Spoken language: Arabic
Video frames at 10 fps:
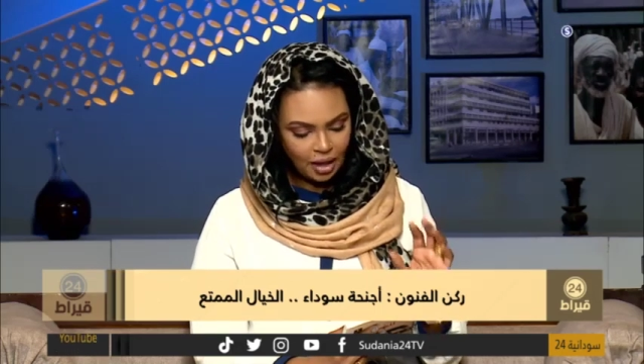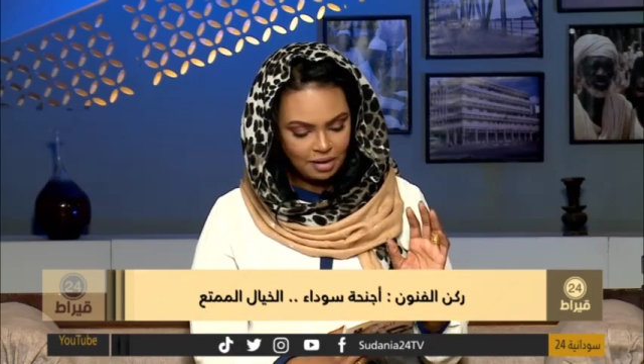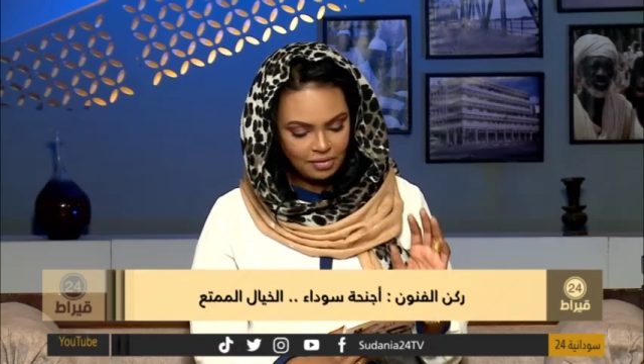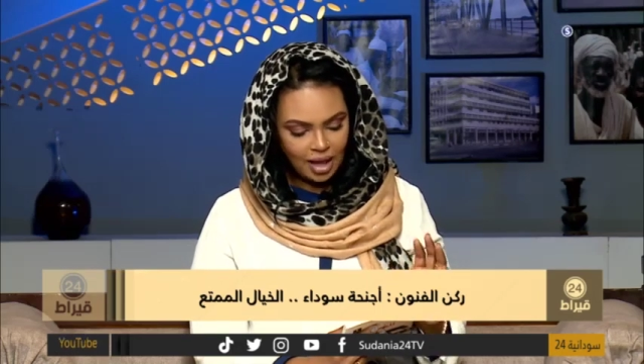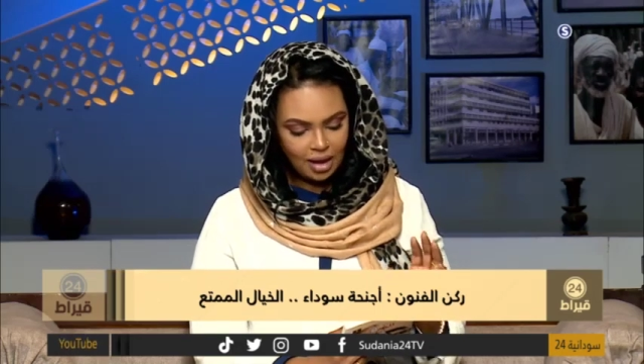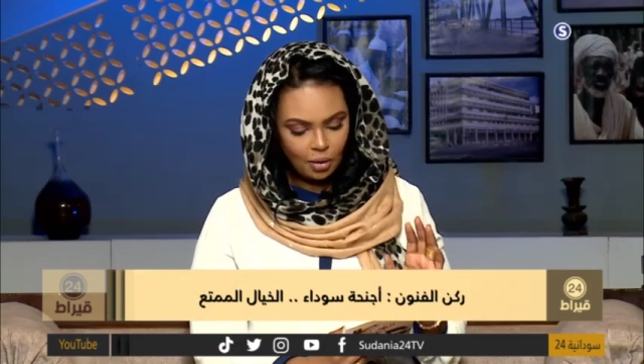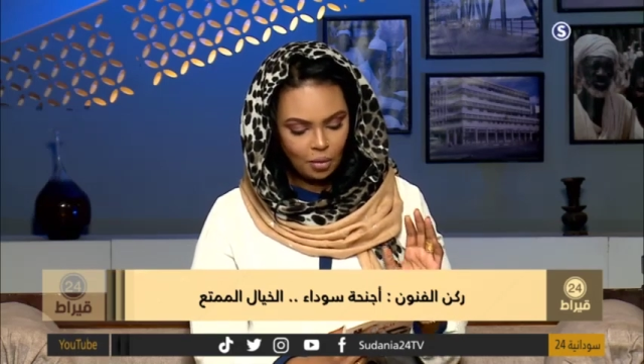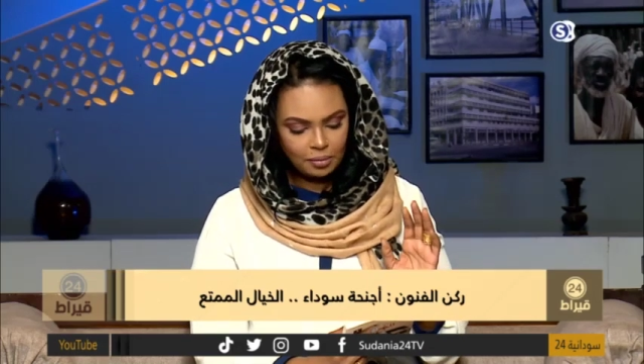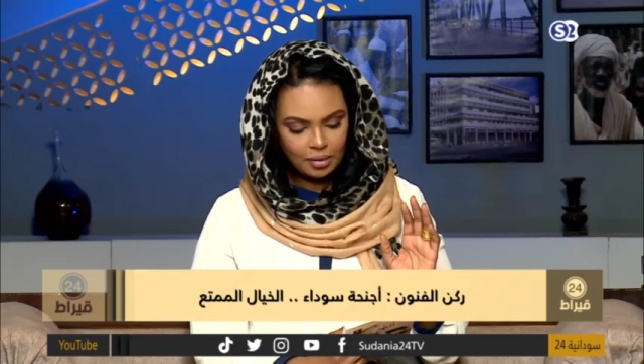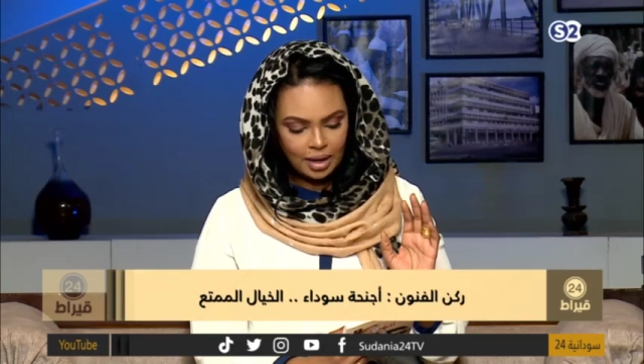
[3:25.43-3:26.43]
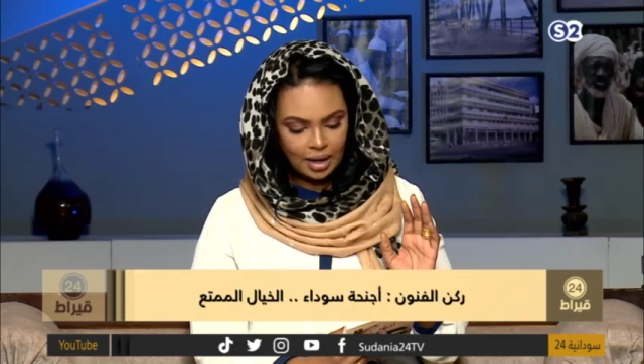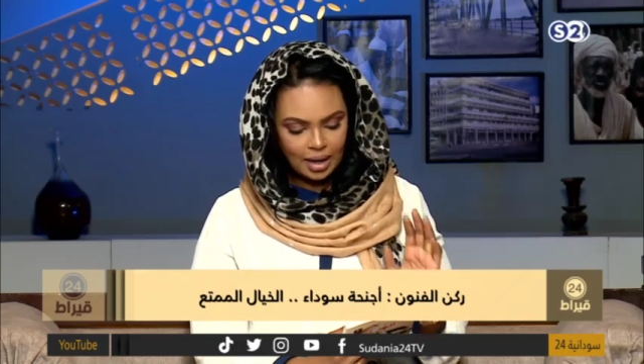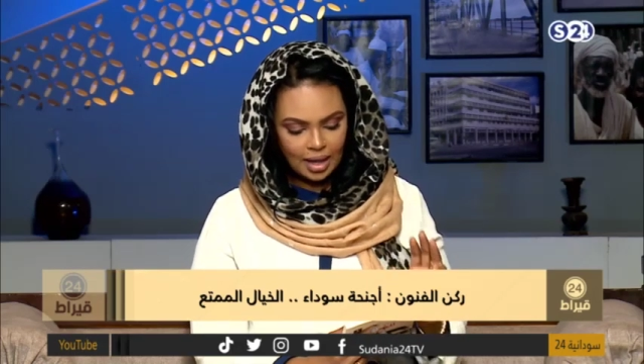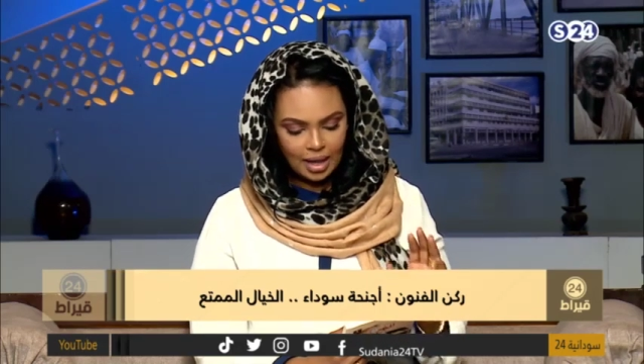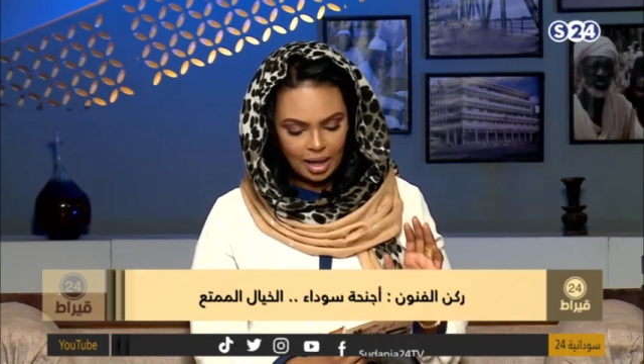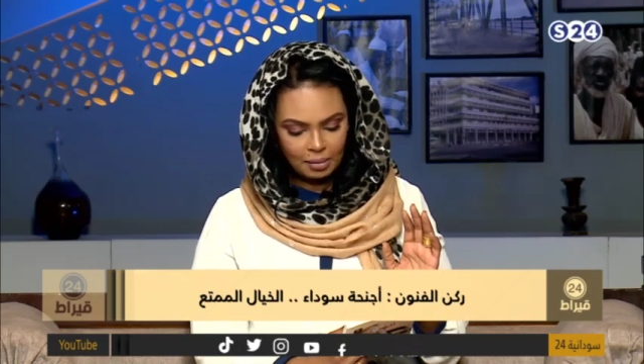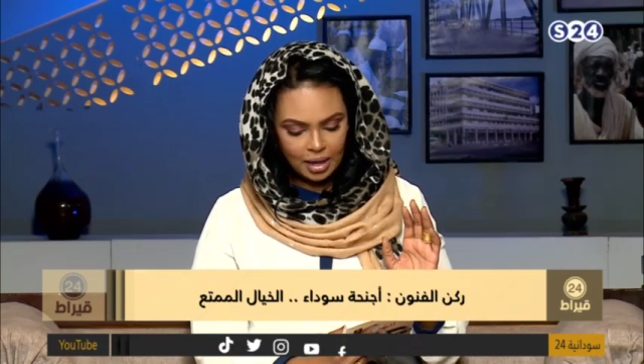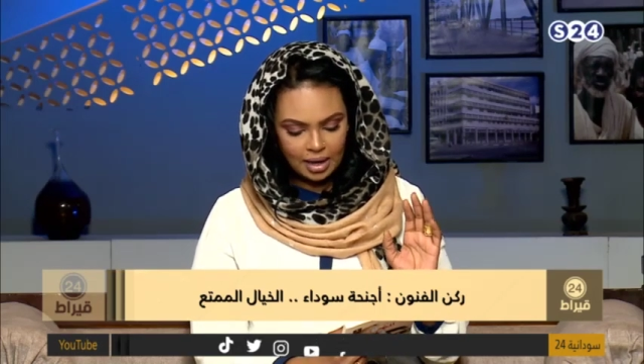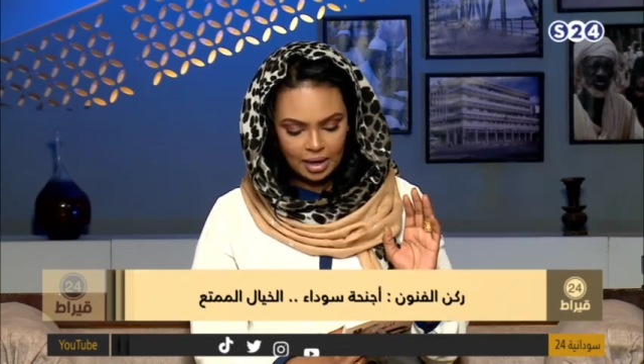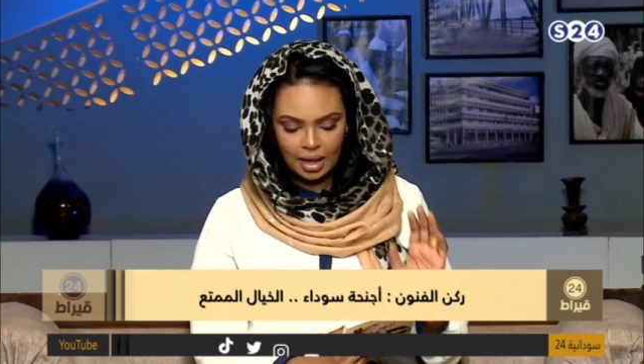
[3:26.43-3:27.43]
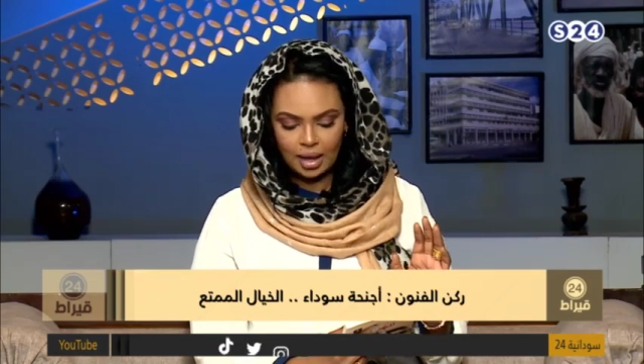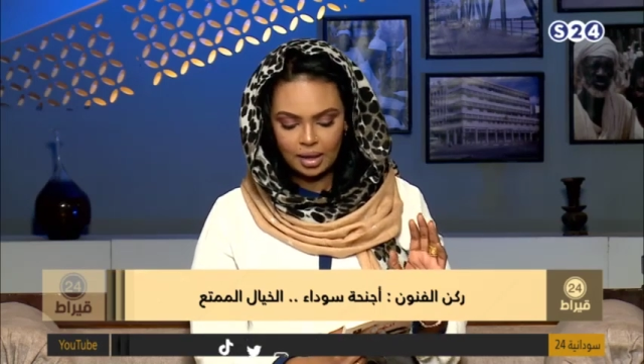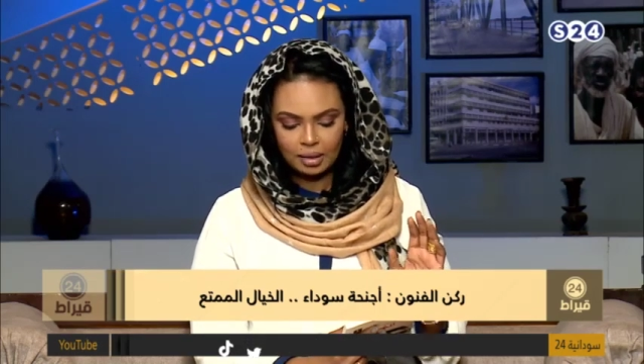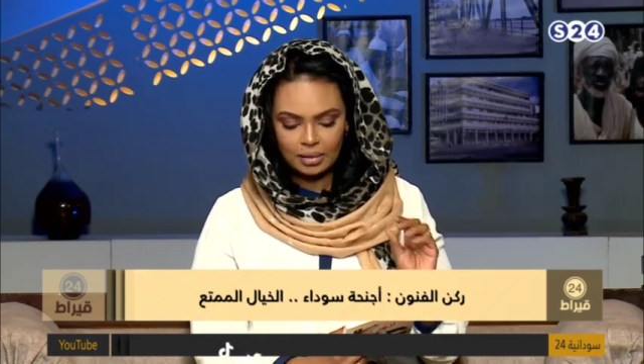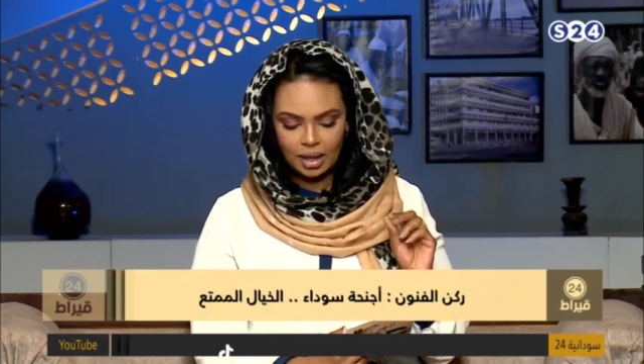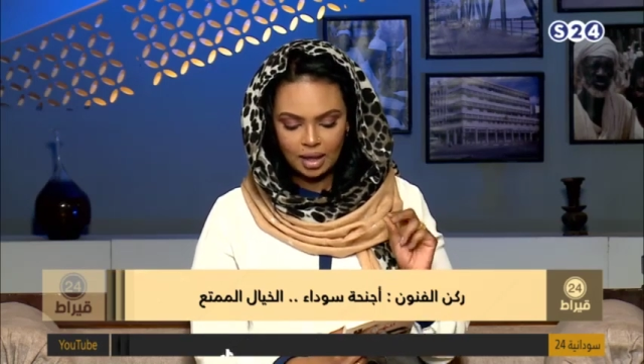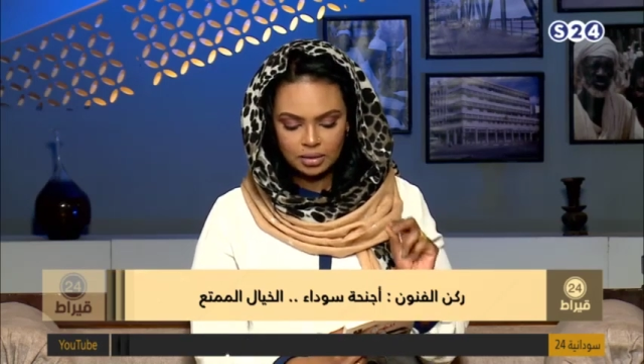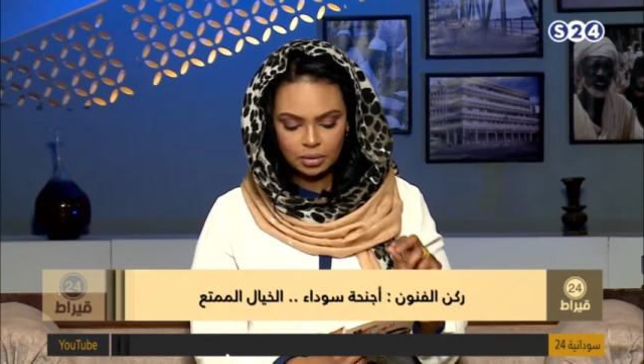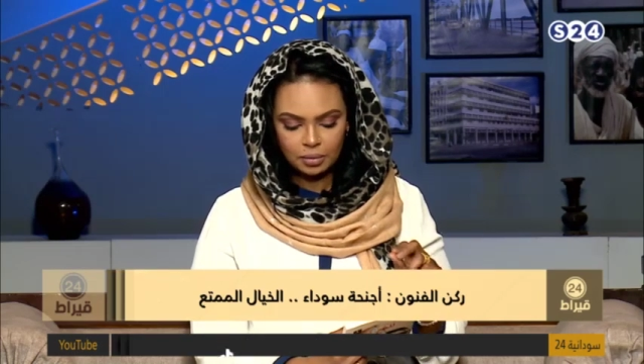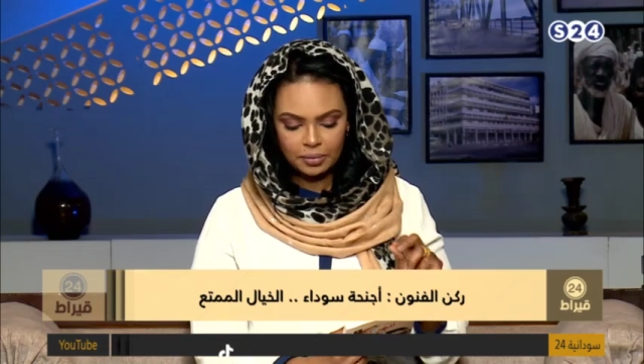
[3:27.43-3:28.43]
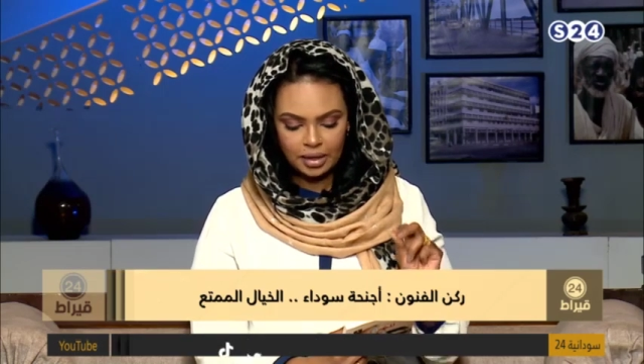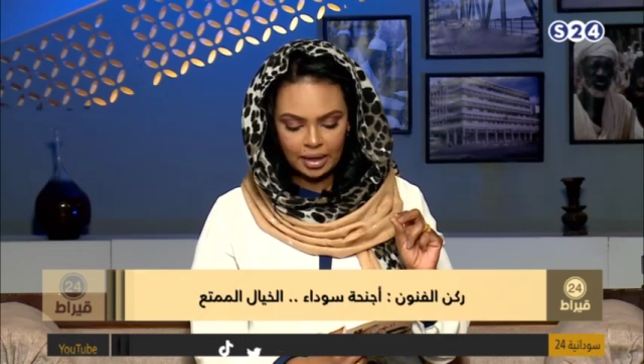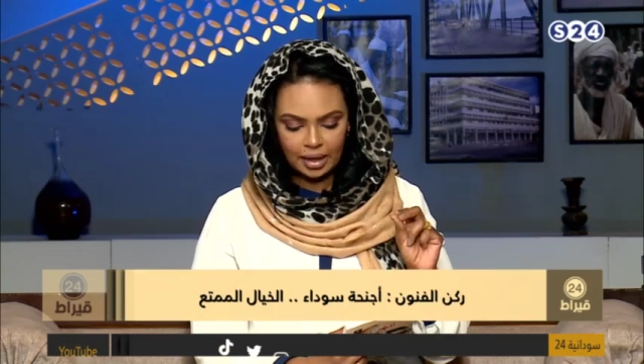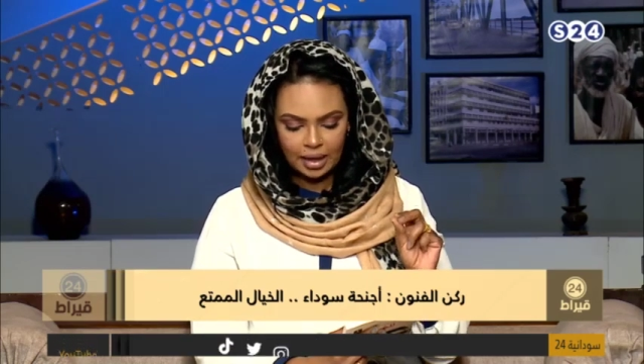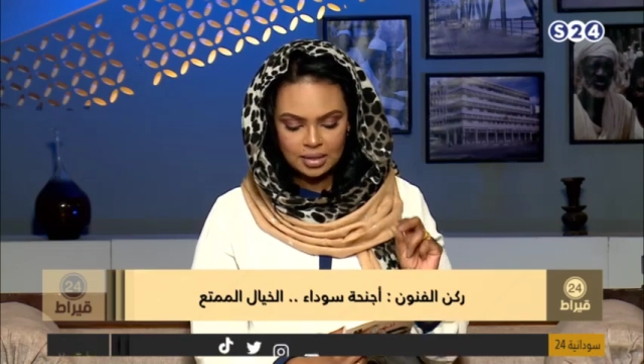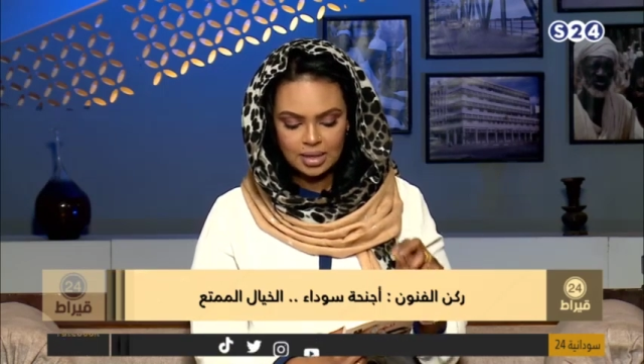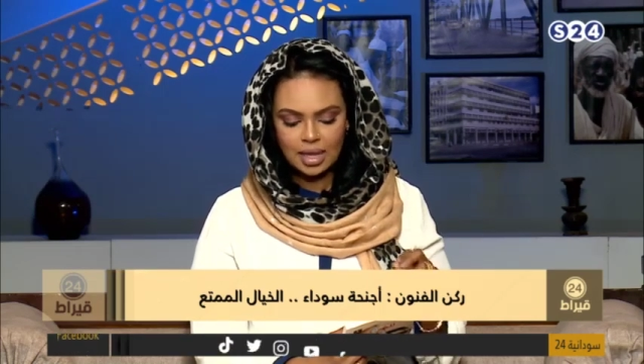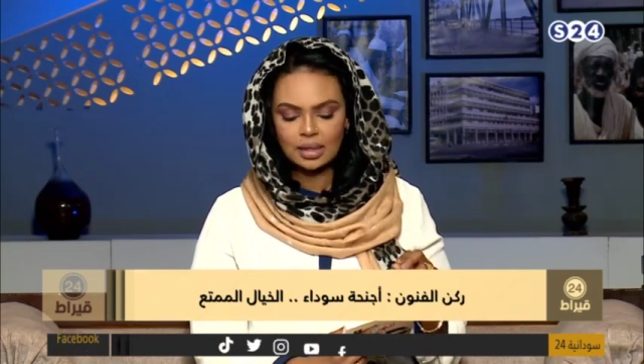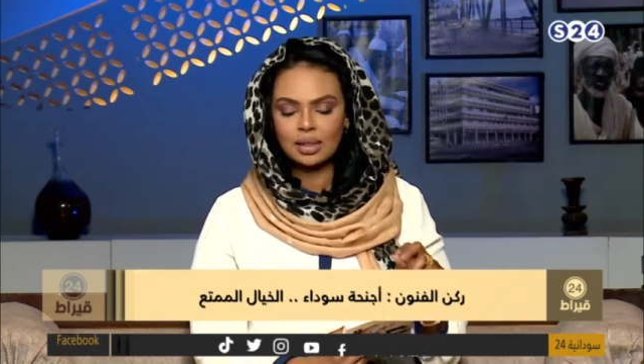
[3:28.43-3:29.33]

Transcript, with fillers: أفعالهم لا أمان لها إبداعاتهم انعكاسات